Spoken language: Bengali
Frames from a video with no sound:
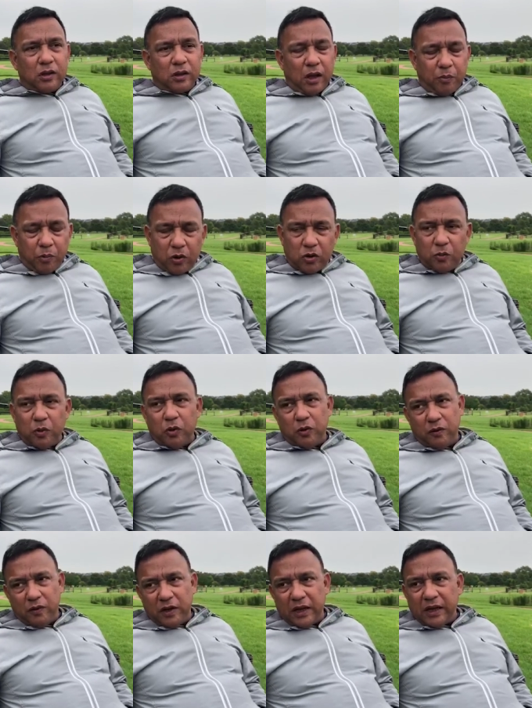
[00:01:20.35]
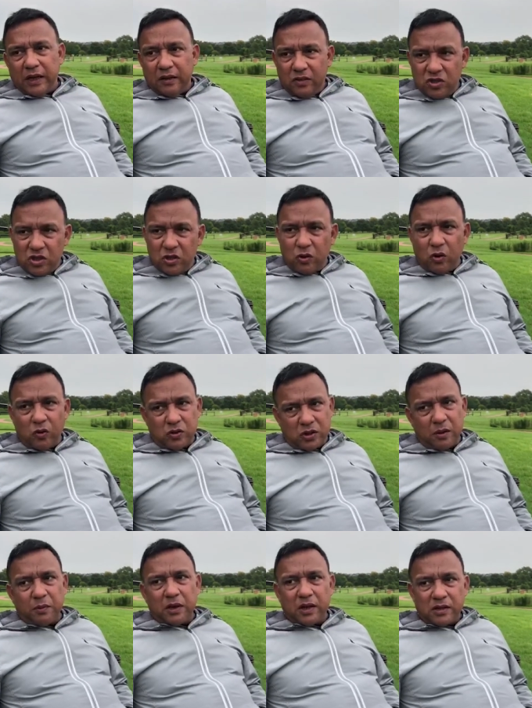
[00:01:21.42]
তারপর হয়তো বা হুইল টেকের ডিসিশন কখন
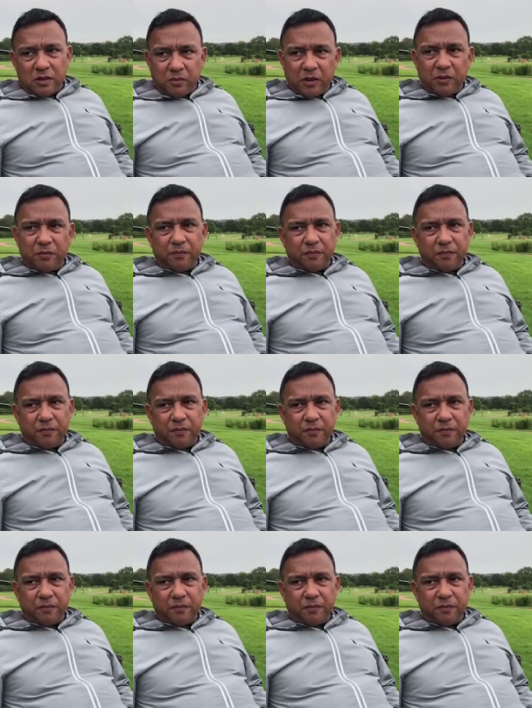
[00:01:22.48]
যাবে না যাবে